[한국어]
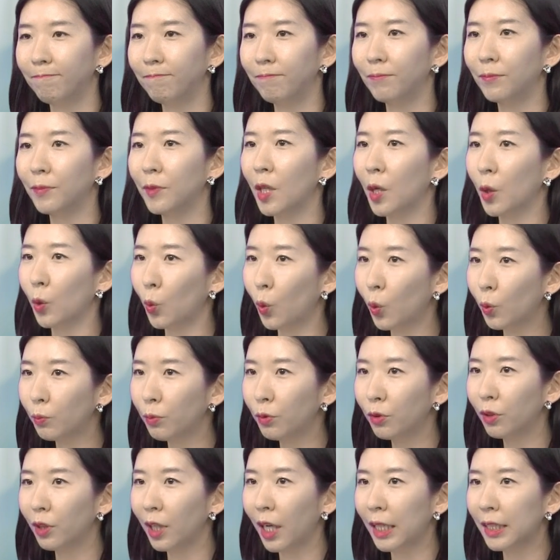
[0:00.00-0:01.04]
음,
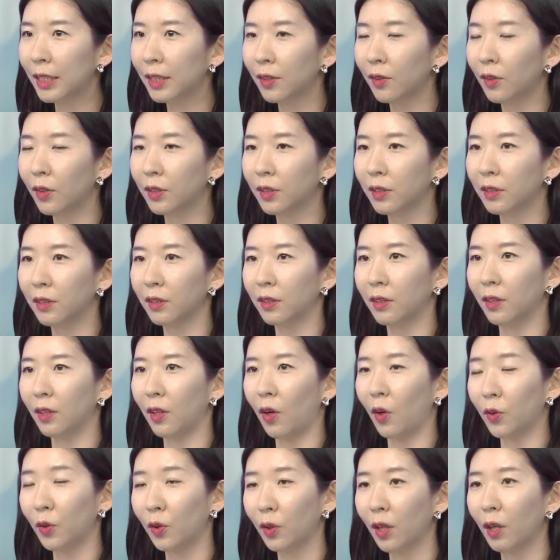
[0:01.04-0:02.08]
공부를 하는 것은
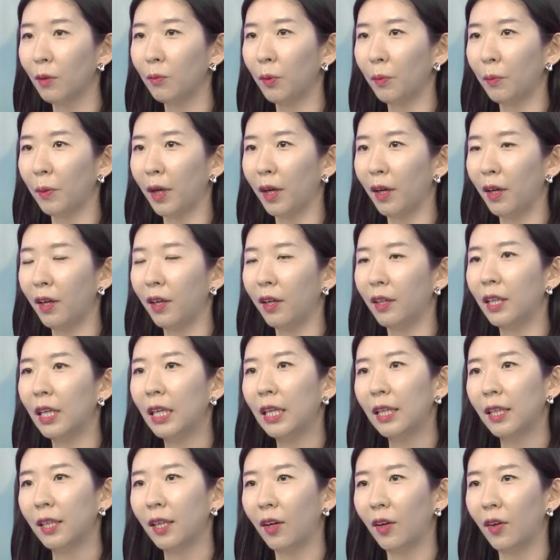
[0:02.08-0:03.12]
어떻게 보면
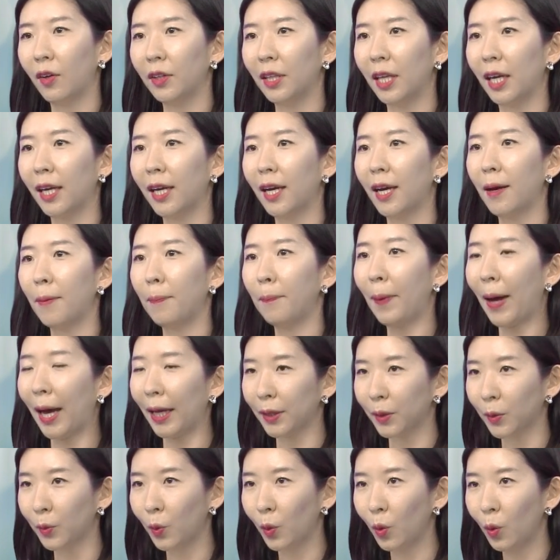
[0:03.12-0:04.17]
어, 내가
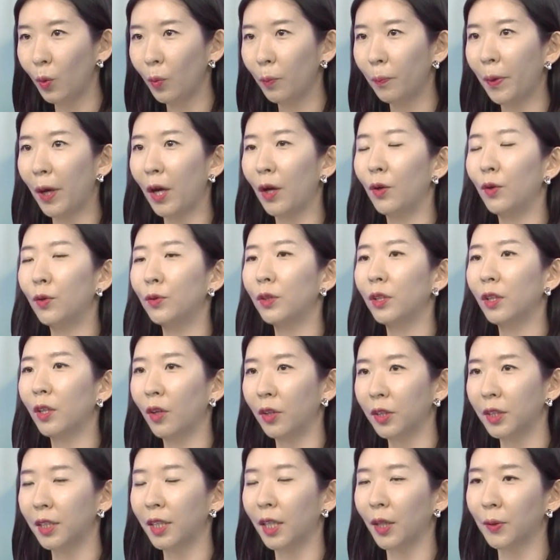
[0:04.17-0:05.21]
받고 배우는
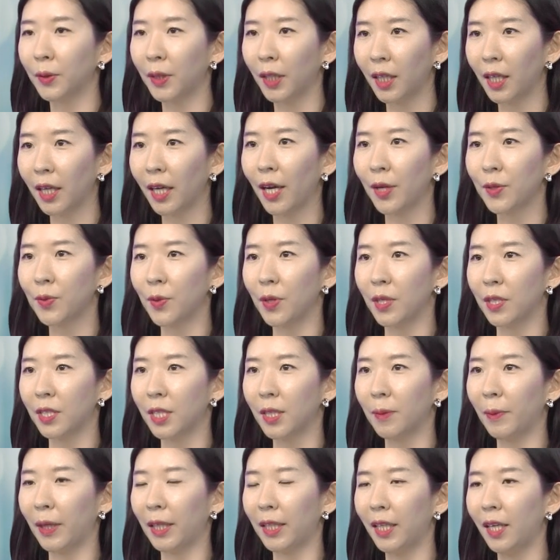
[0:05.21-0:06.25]
것이라고 생각할 수
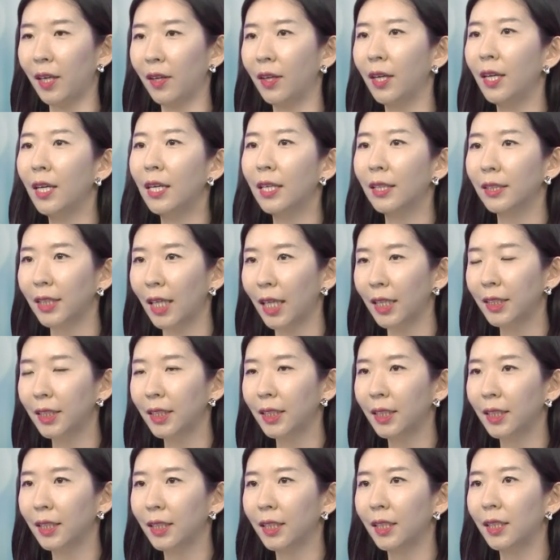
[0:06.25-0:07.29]
있지만요.
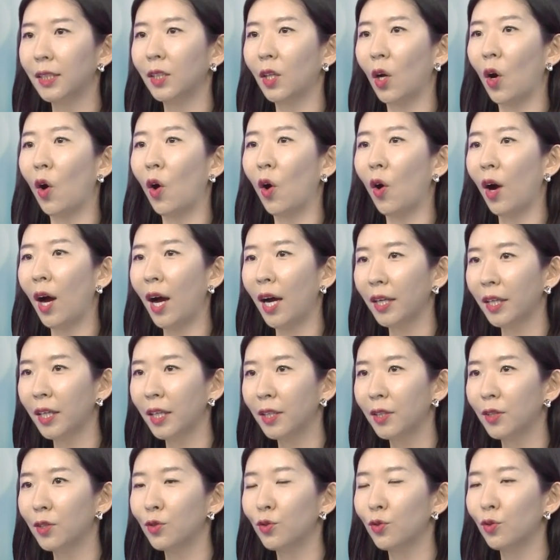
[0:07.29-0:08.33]
사실은
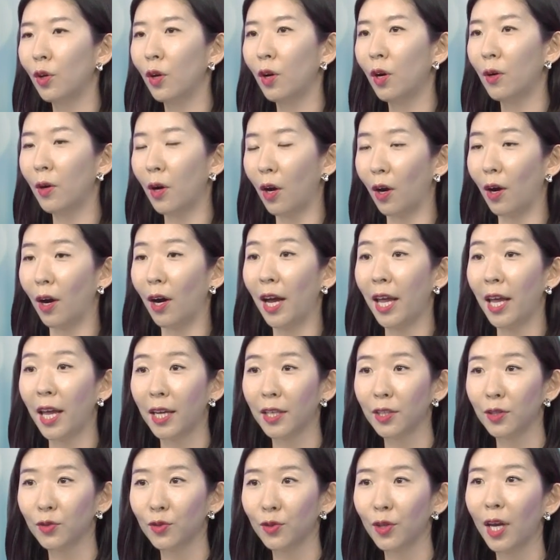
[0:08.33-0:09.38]
더하기를 수어, 어,
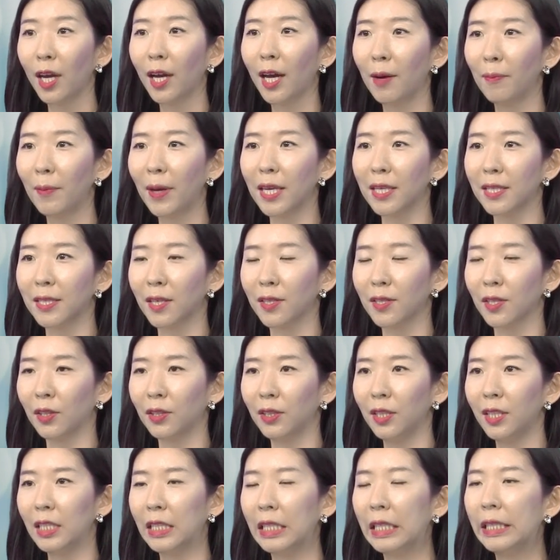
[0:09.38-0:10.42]
수행함에
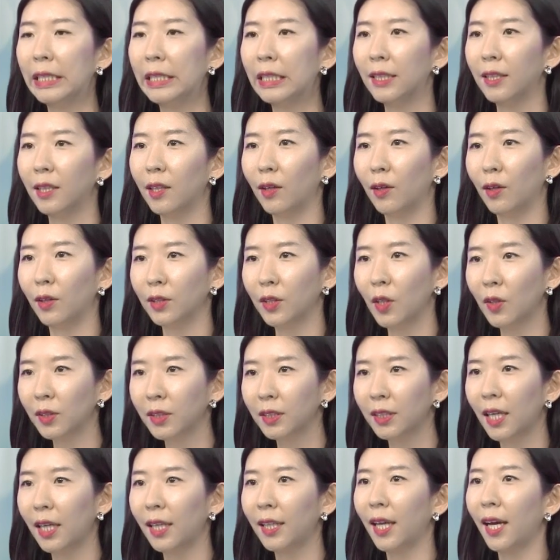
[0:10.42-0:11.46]
있어서는 어,
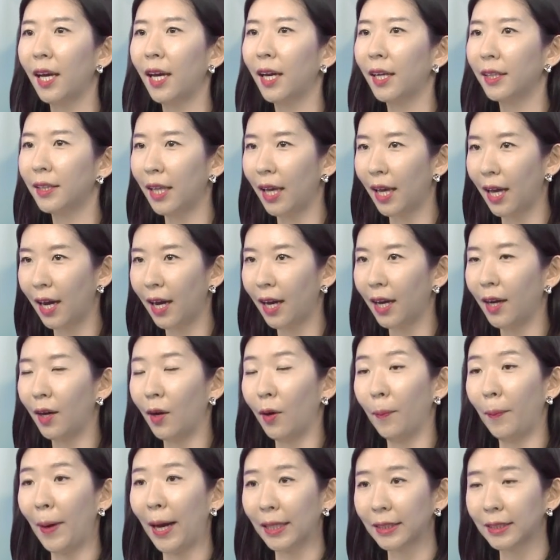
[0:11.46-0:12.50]
석사나 대학,
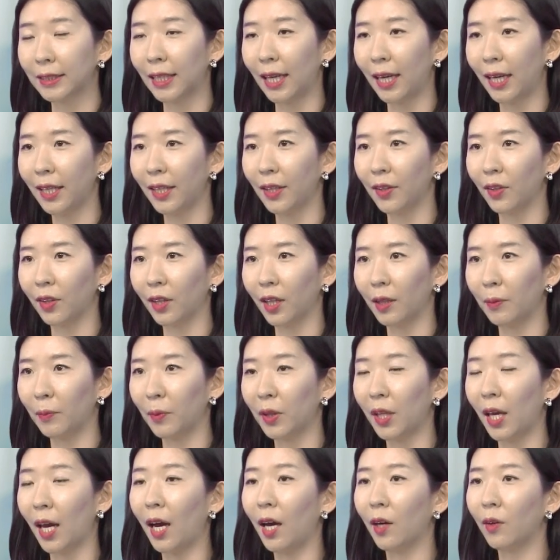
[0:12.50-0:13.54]
어, 박사 이렇게
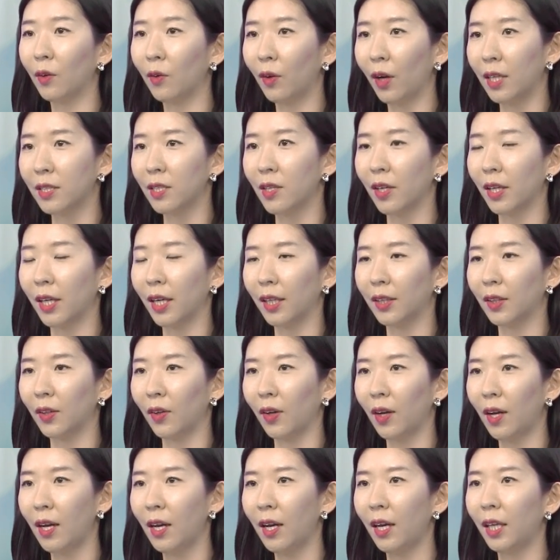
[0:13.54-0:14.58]
뭐 대학원
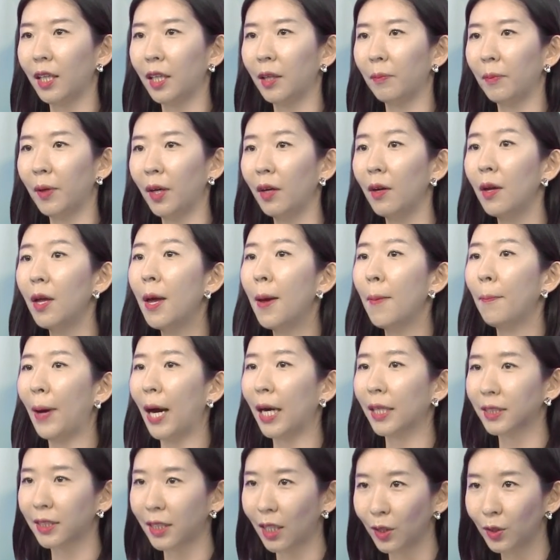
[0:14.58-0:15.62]
과정이라던가 아니면
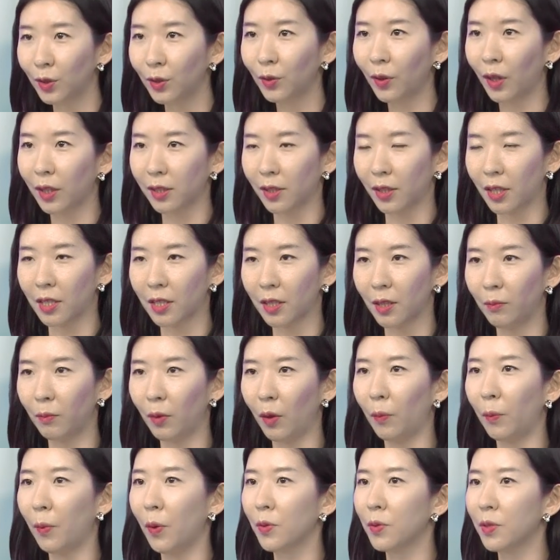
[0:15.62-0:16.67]
박사 후 과정이죠.
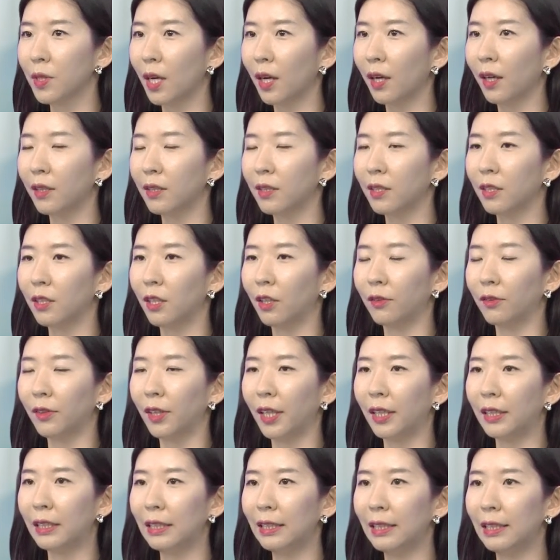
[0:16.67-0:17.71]
뭐 포스닥 같은
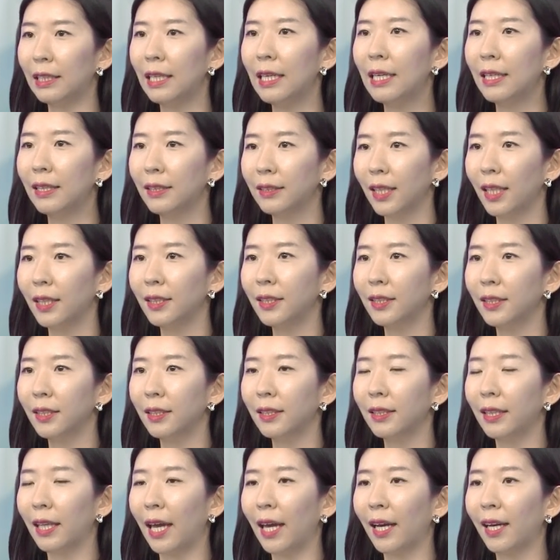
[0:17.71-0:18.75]
경우에는
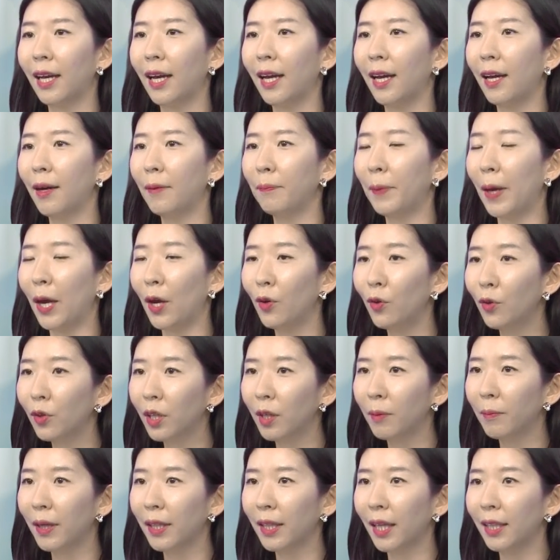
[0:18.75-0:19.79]
사실은 내가
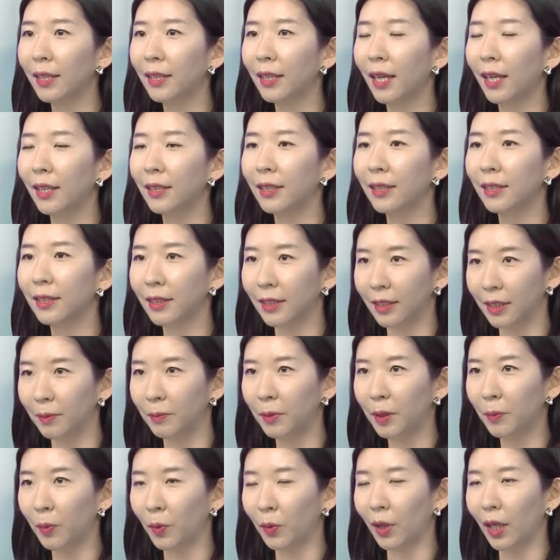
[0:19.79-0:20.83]
배우기만 한다는
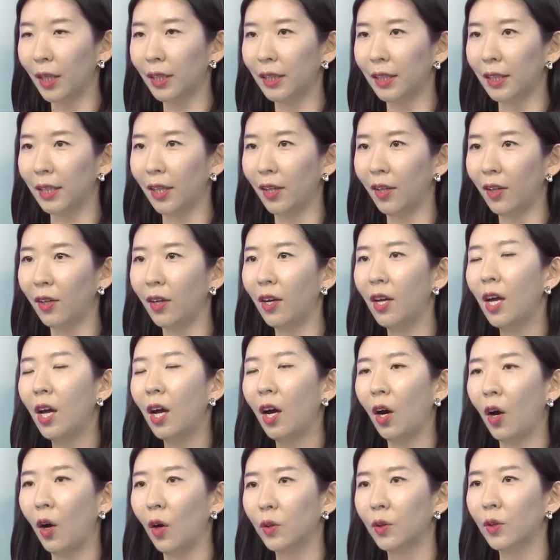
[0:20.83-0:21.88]
의미보다는요.
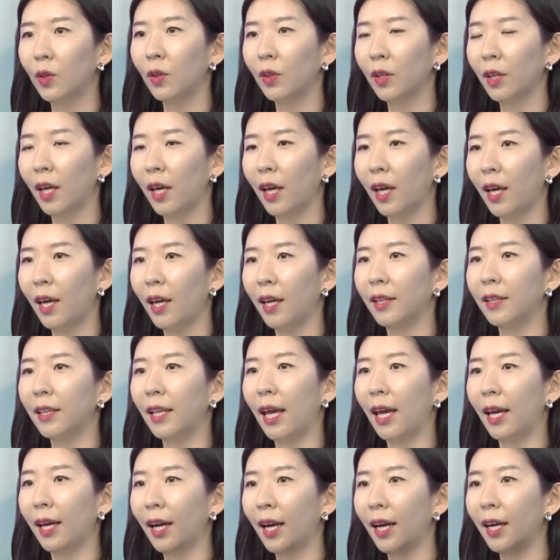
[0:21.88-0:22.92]
어떻게
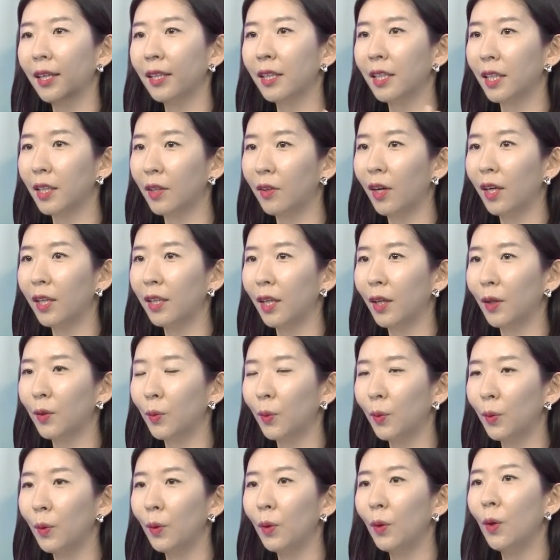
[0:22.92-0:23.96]
내가
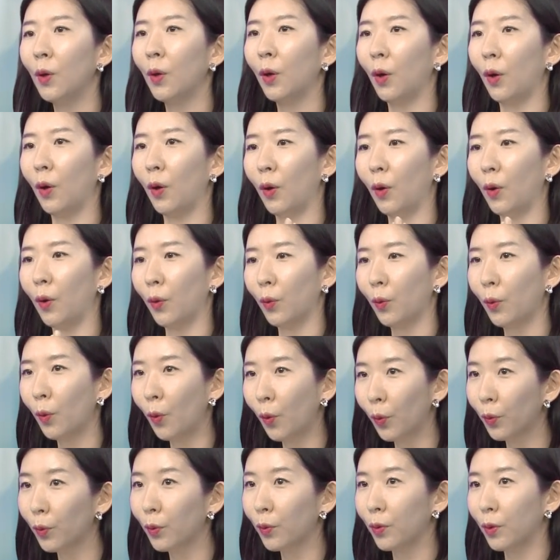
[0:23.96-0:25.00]
기관에도 어,
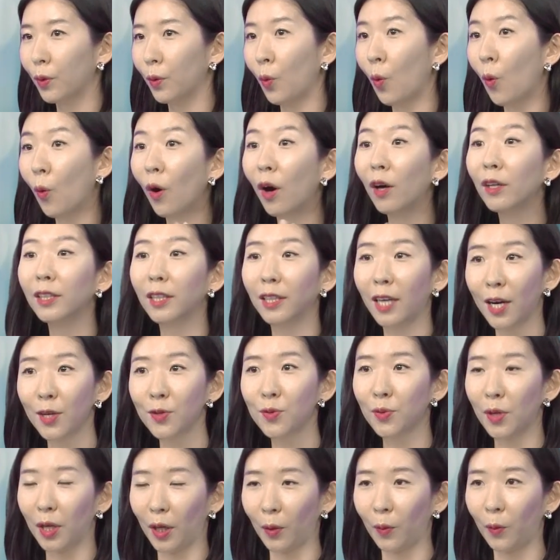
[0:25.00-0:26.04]
공, 공헌을 할
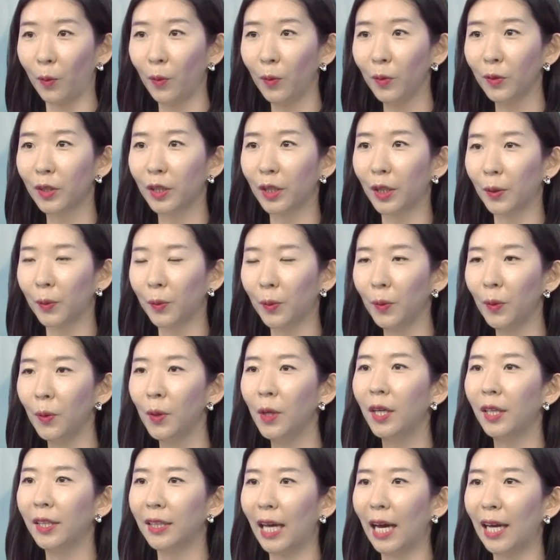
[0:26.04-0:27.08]
수 있고 그리고
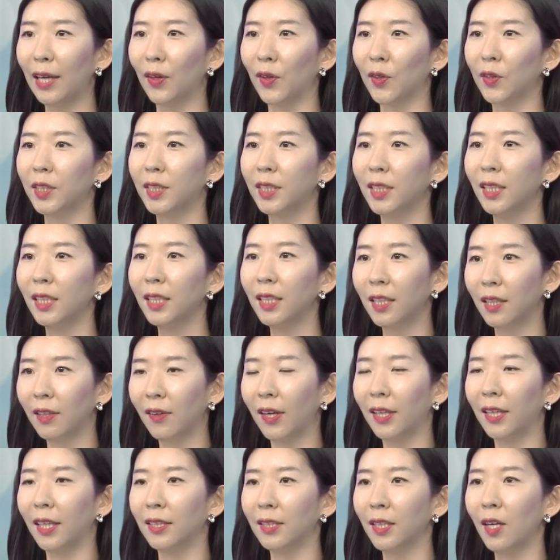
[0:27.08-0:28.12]
나 역시
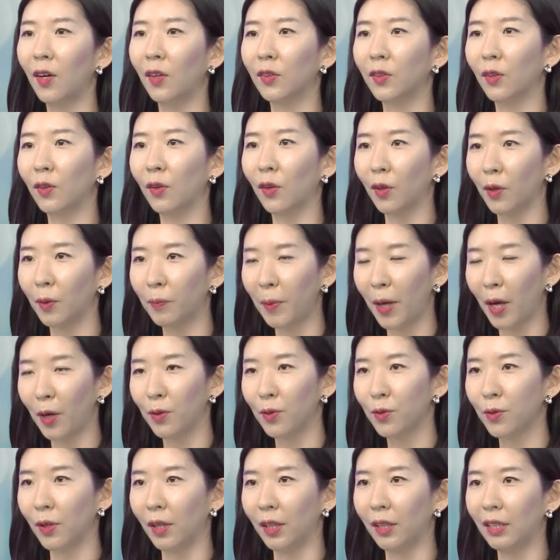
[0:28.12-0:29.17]
기관에서 어떤 거를
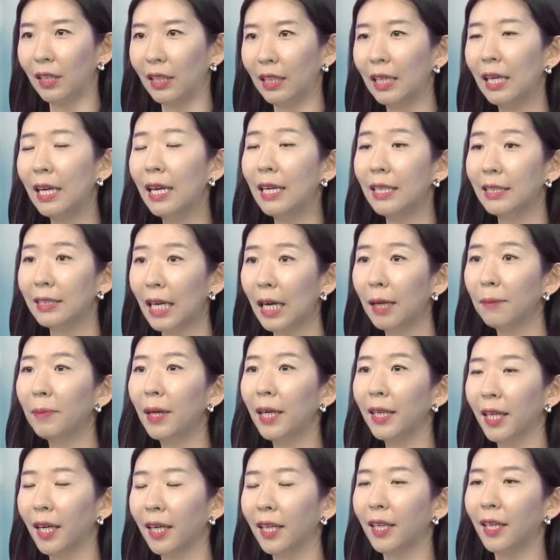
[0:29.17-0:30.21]
배울 수 있는
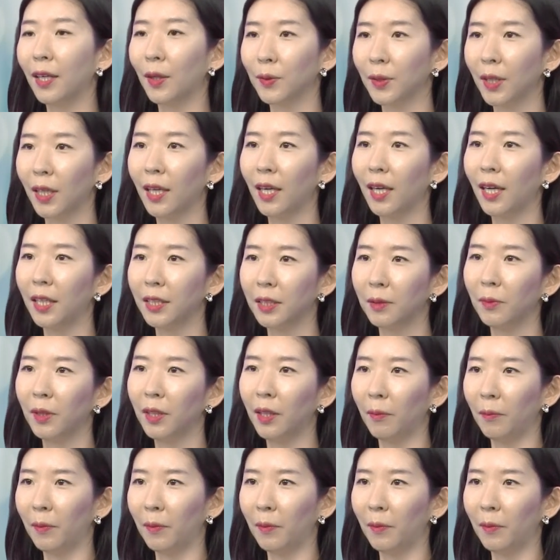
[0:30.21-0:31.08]
쌍방향이라고 생각하시면